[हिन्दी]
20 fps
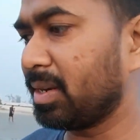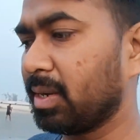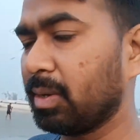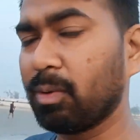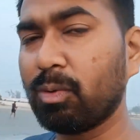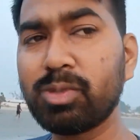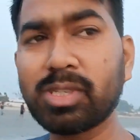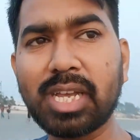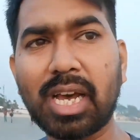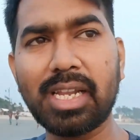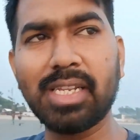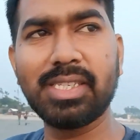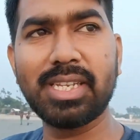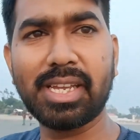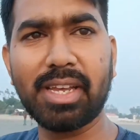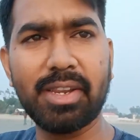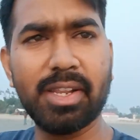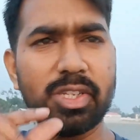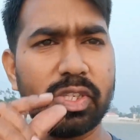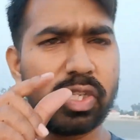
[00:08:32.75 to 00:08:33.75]
बट उस कारण
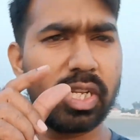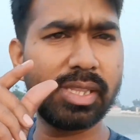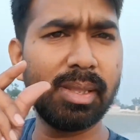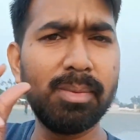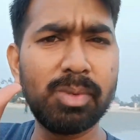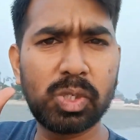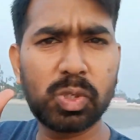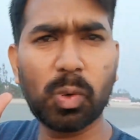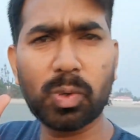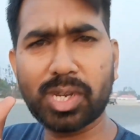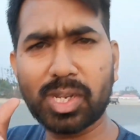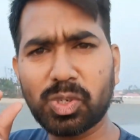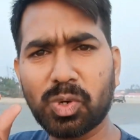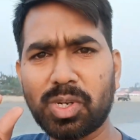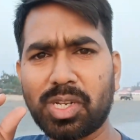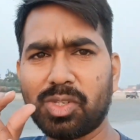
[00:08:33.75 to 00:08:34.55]
से कह रहा है एकदम छोटे